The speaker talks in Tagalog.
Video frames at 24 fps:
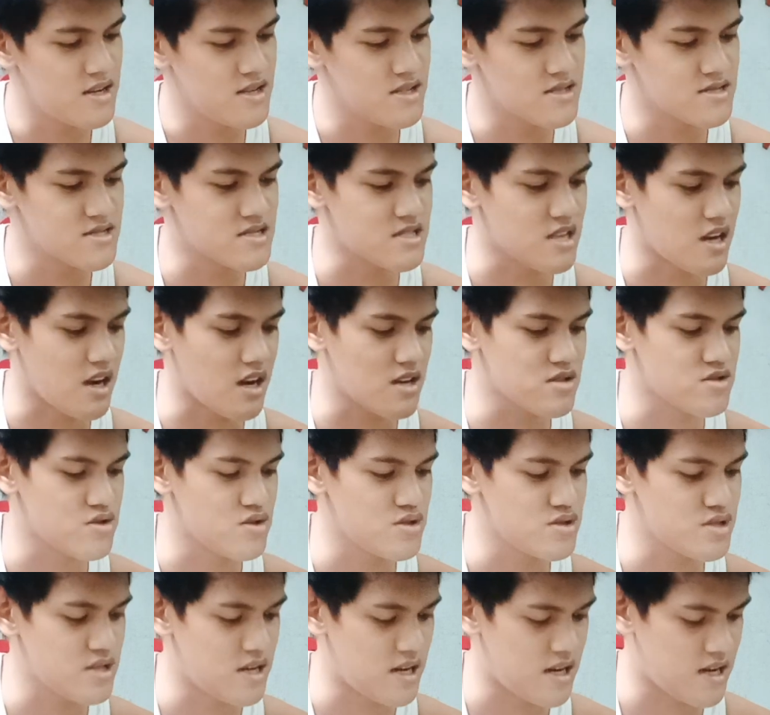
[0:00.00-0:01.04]

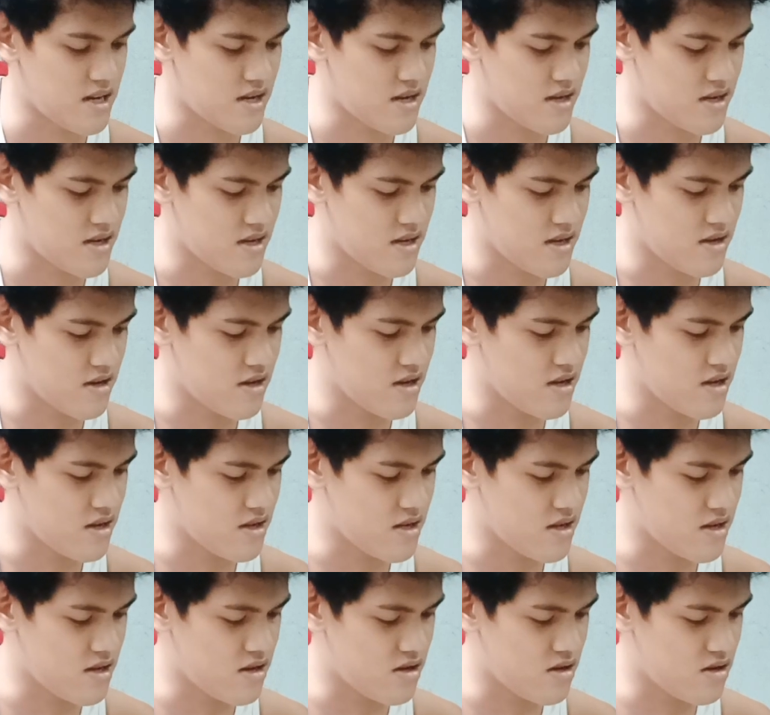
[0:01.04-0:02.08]
instruction niya,
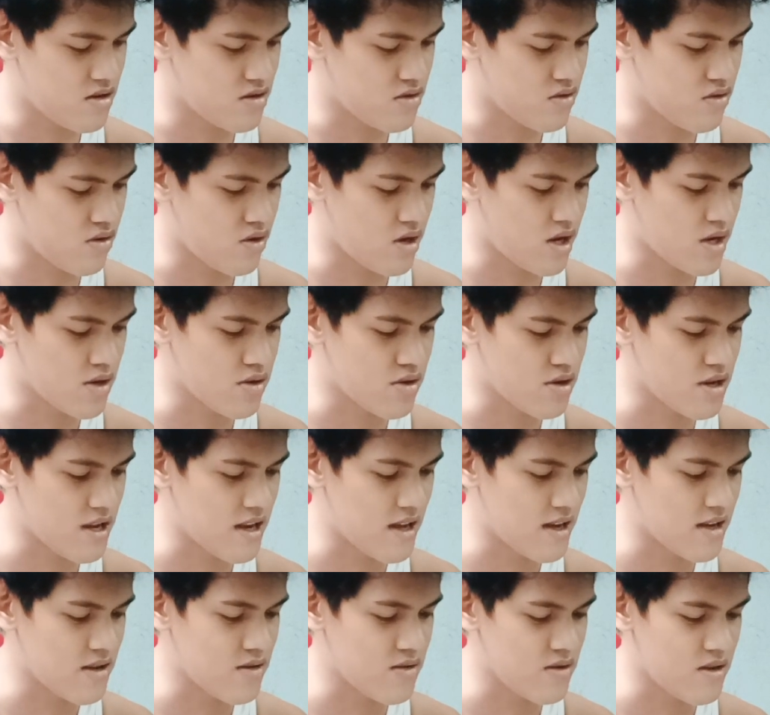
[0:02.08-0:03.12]
kung ano na
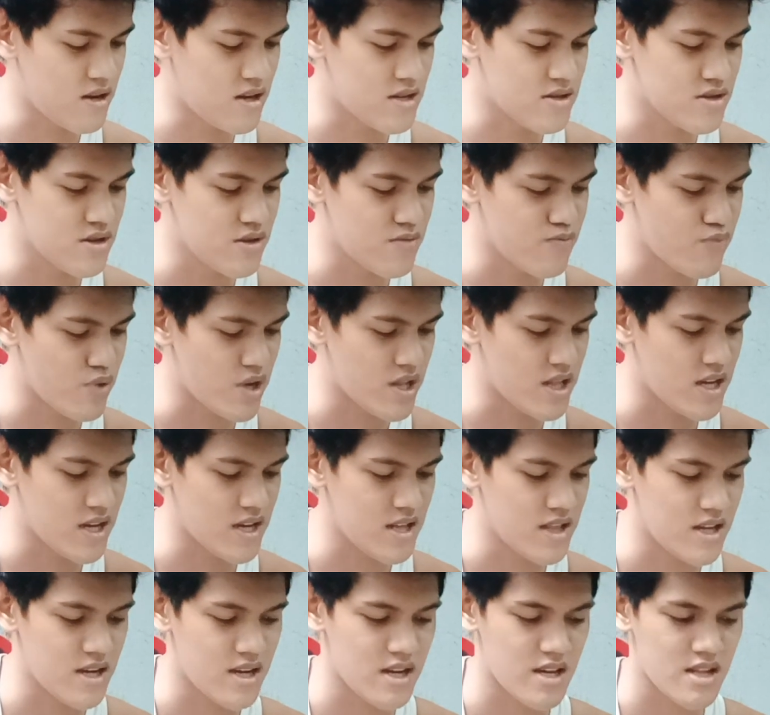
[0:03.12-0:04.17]
lang yung ano yung pwedeng
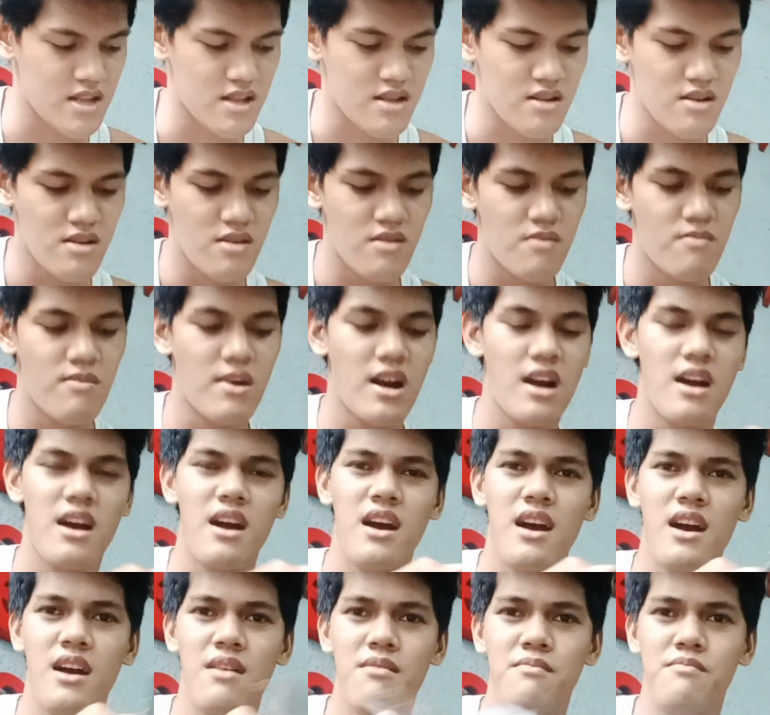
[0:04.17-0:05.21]
idikit. Mga
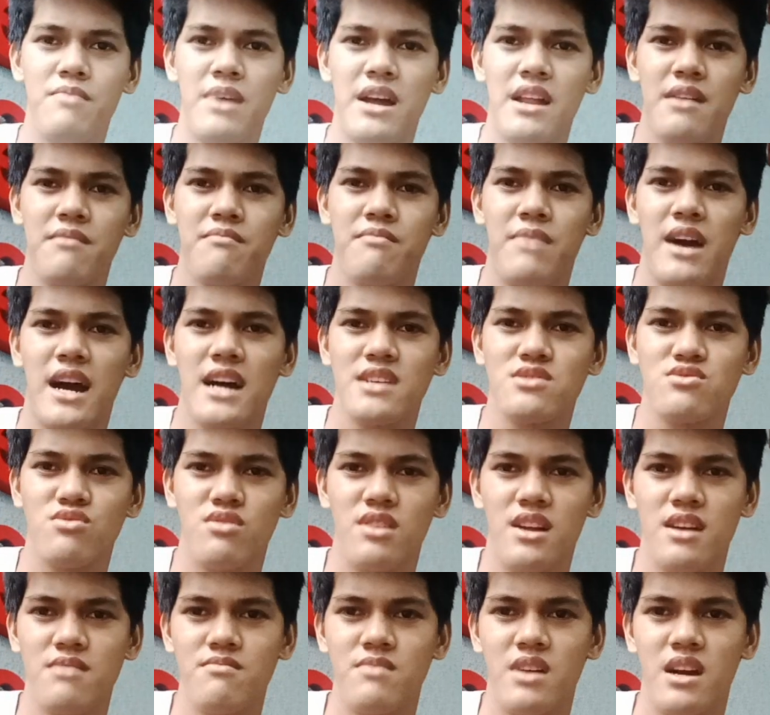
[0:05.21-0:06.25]
parang baso
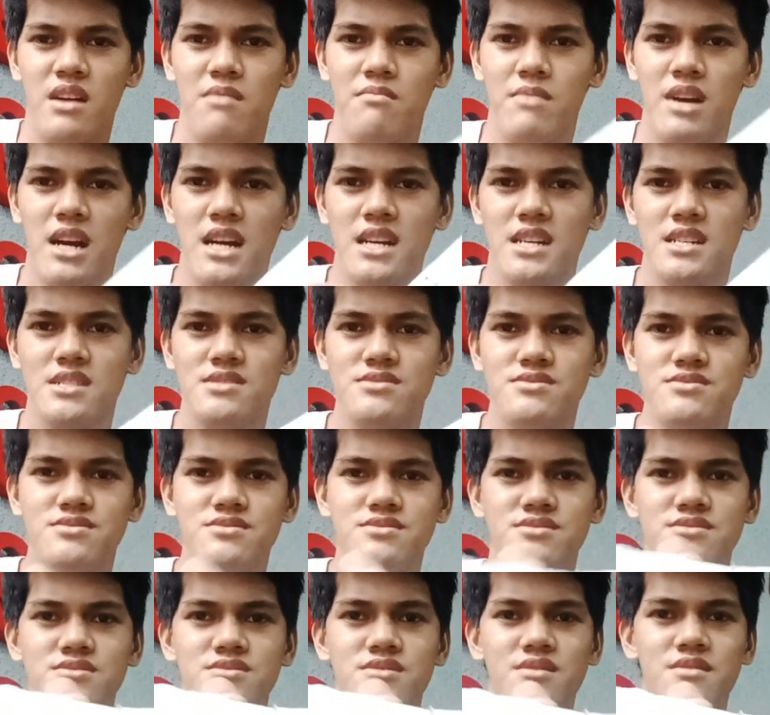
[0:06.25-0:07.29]
lang, mga mag, ganun.
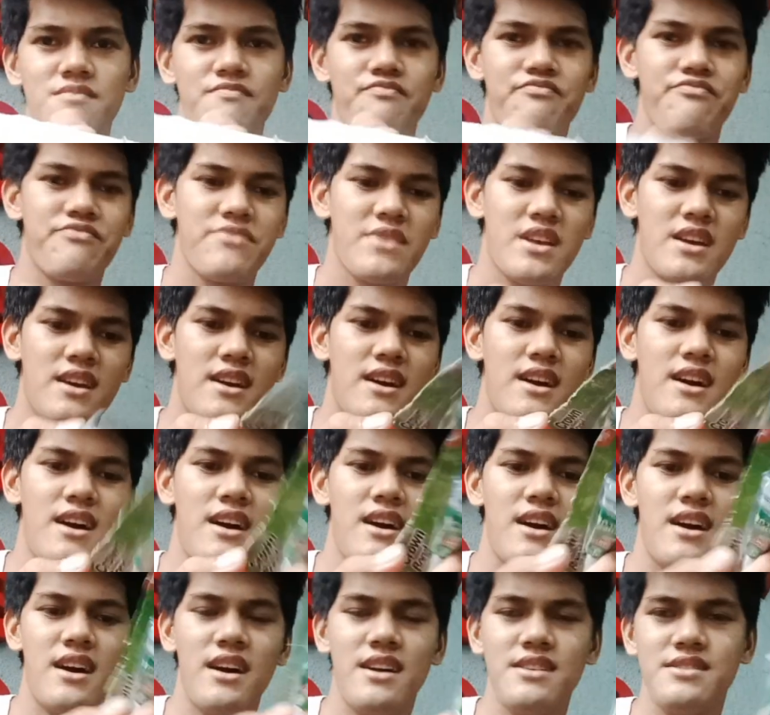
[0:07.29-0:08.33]
Kaya
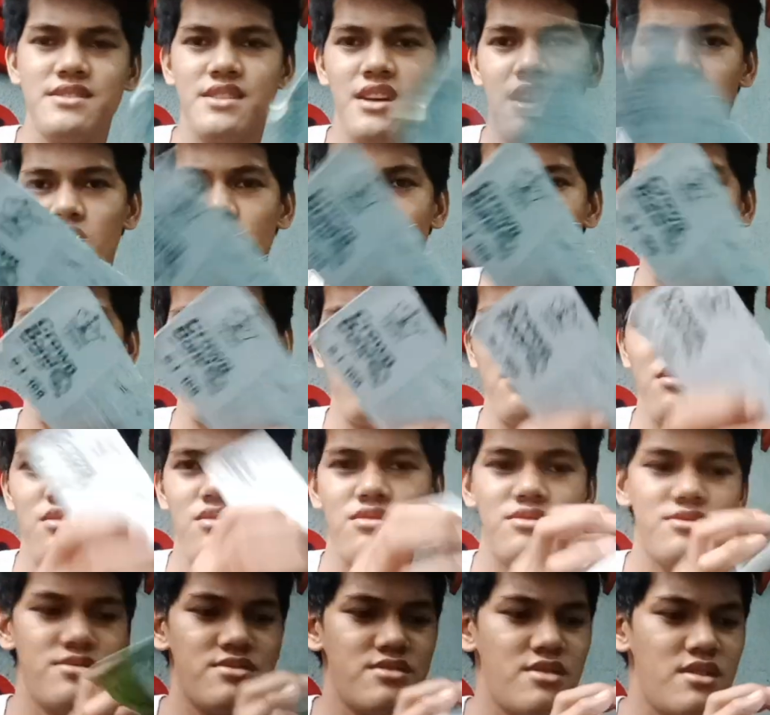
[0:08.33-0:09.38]
hindi ako,
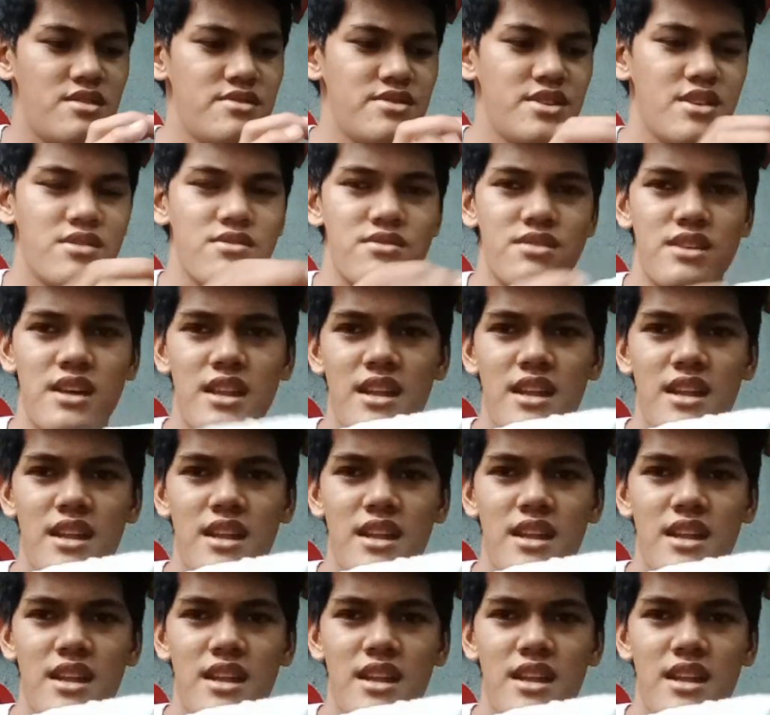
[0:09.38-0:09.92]
hindi ko na